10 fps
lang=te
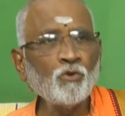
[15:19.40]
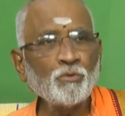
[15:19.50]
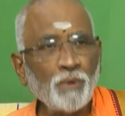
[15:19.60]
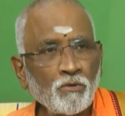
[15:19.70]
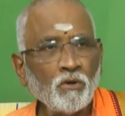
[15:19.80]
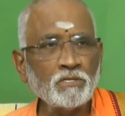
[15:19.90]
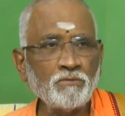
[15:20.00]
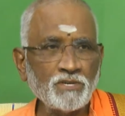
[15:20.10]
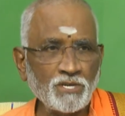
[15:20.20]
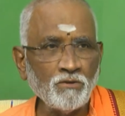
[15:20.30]
గుర్తుపెట్టుకోవాల్సిన
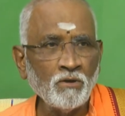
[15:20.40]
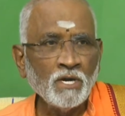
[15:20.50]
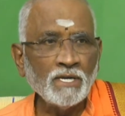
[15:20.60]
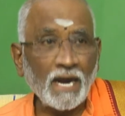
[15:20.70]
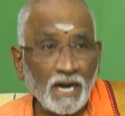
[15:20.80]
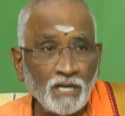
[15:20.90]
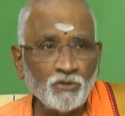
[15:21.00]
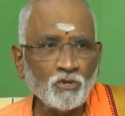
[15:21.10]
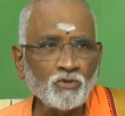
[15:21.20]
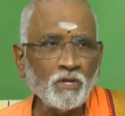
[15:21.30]
విషయం ఎక్కడి
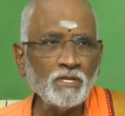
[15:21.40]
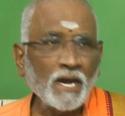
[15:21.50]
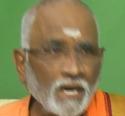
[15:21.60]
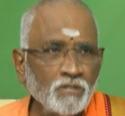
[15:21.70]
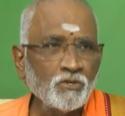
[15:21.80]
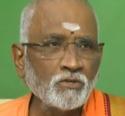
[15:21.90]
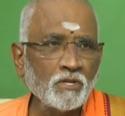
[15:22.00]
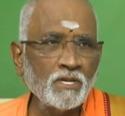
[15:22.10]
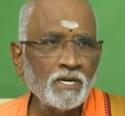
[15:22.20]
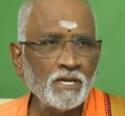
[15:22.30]
నుంచి వస్తుంది ఎక్కడి నుంచి
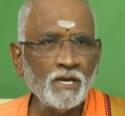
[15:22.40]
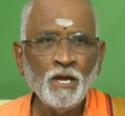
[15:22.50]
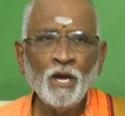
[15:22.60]
వస్తుందంటే